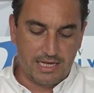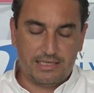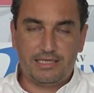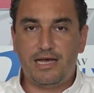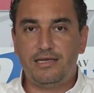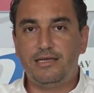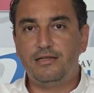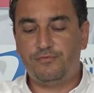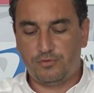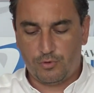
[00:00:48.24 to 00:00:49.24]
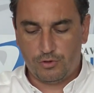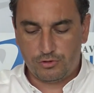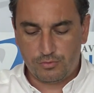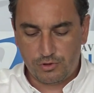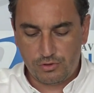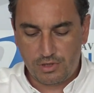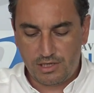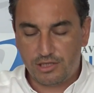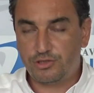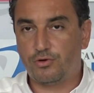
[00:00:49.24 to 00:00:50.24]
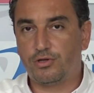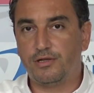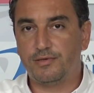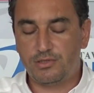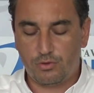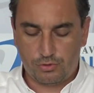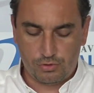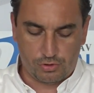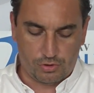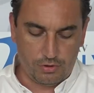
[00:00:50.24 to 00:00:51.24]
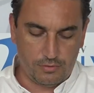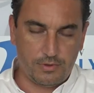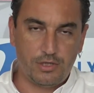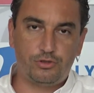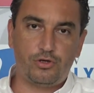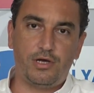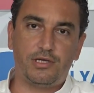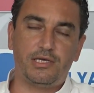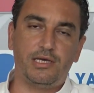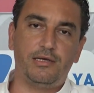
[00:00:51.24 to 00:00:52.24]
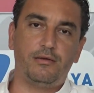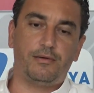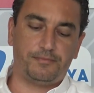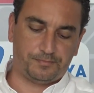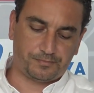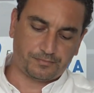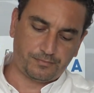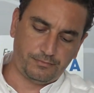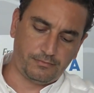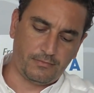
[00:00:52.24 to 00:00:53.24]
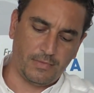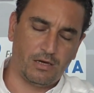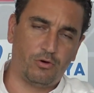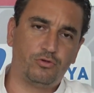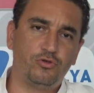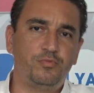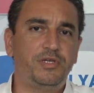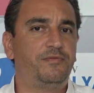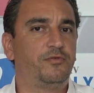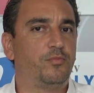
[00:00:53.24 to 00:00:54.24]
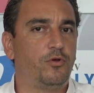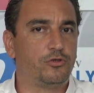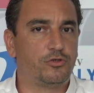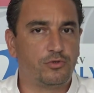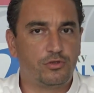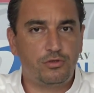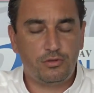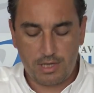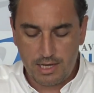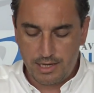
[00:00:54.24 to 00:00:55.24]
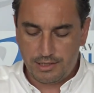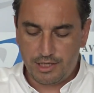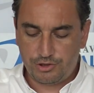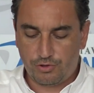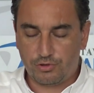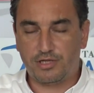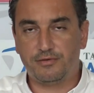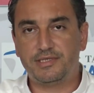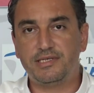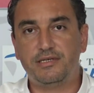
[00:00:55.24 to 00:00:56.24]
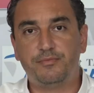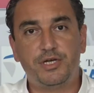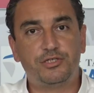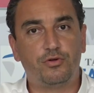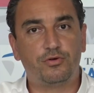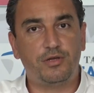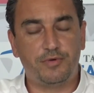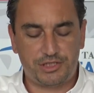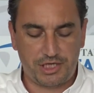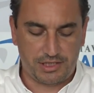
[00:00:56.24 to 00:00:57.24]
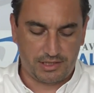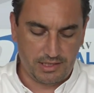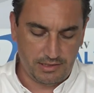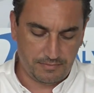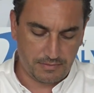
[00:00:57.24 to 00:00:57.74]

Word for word: Giden 7 futbolcumuzun da yaş ortalaması 30'du. Şu anki 31 futbolcumuzun yaş ortalaması 25.5'e indi.